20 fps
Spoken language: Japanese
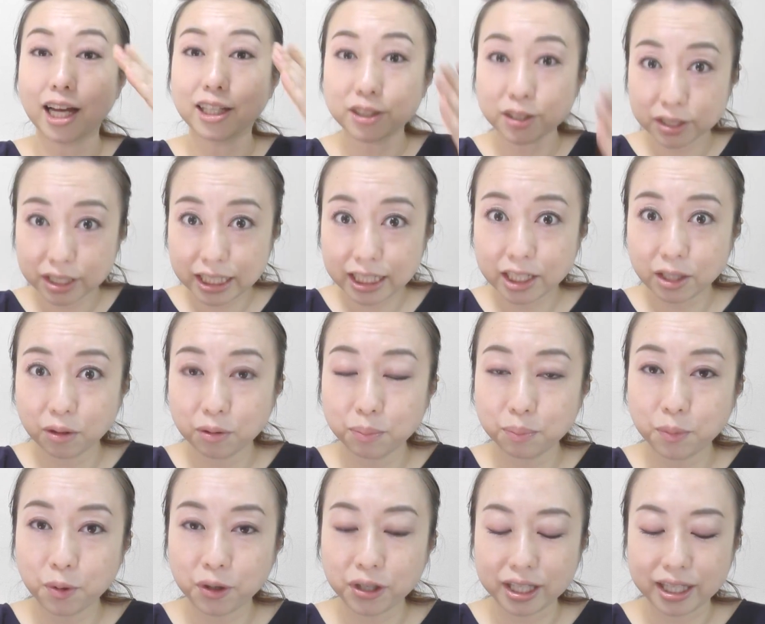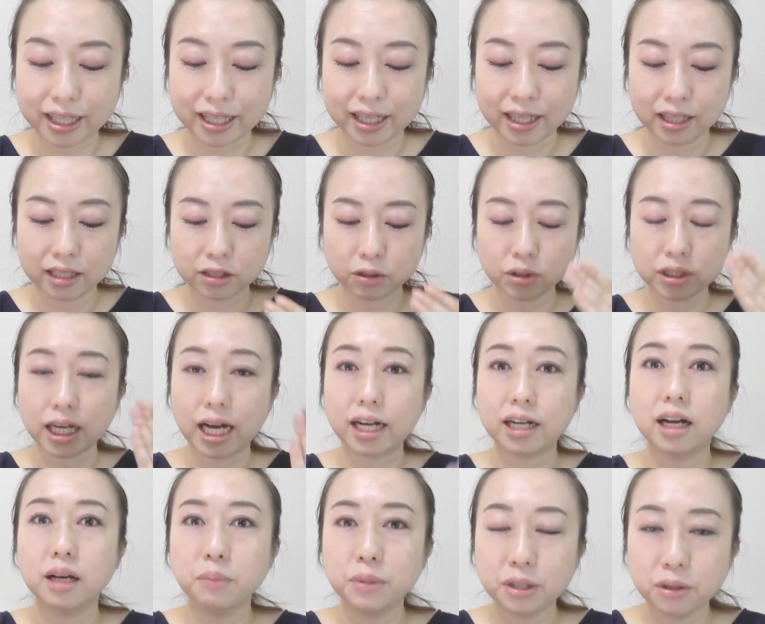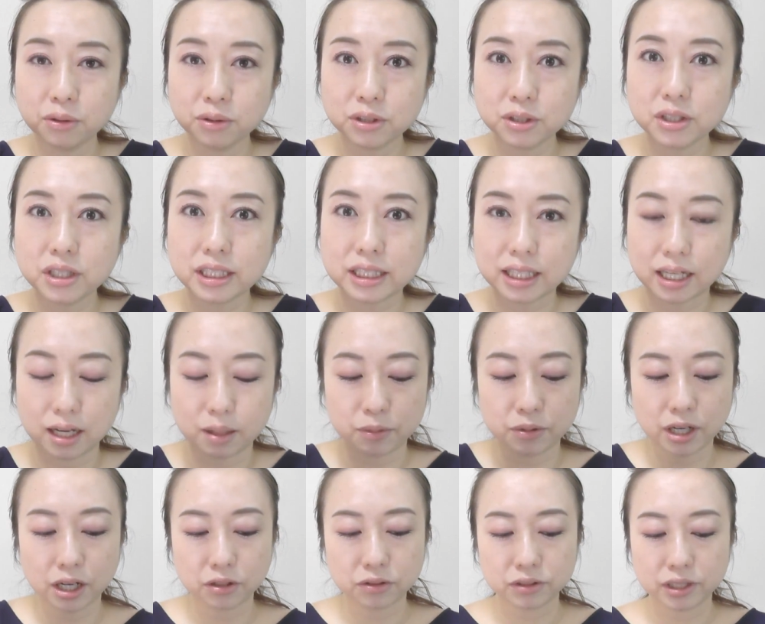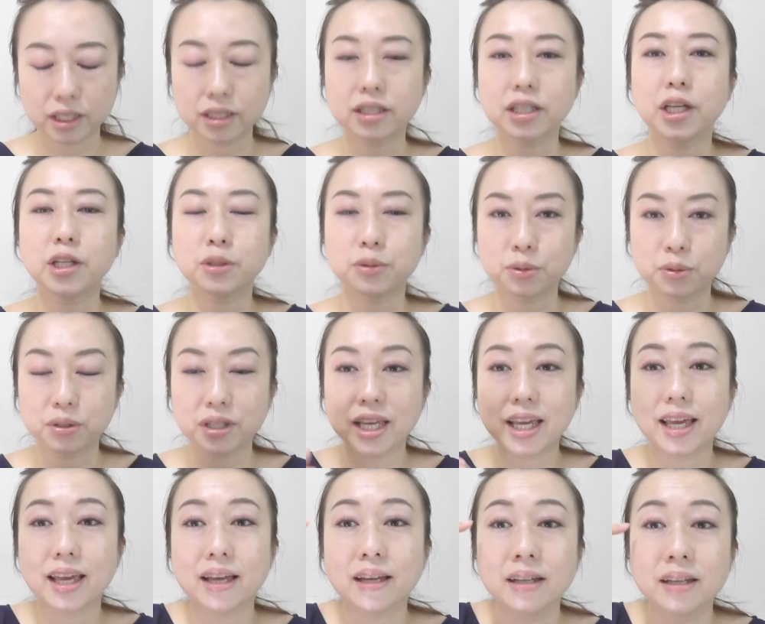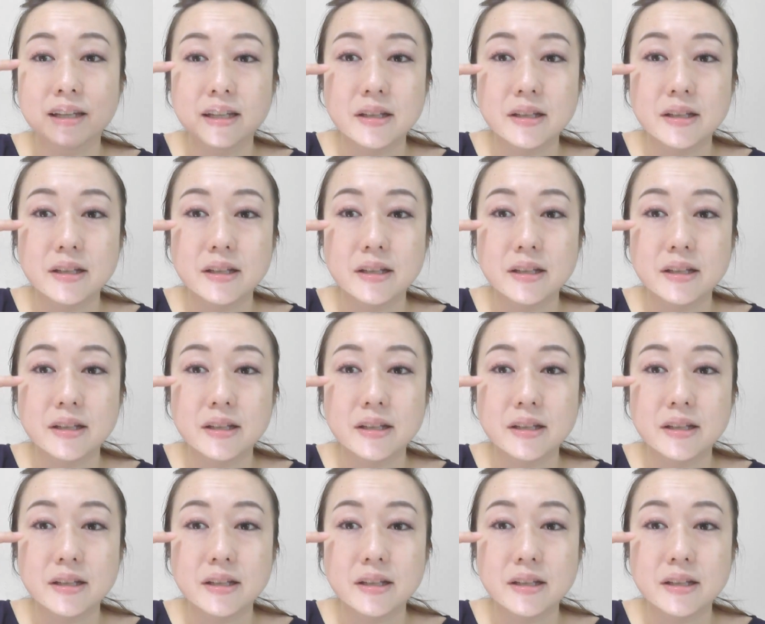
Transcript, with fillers: 小豆色っぽい少し赤みのついたブラウンになっているので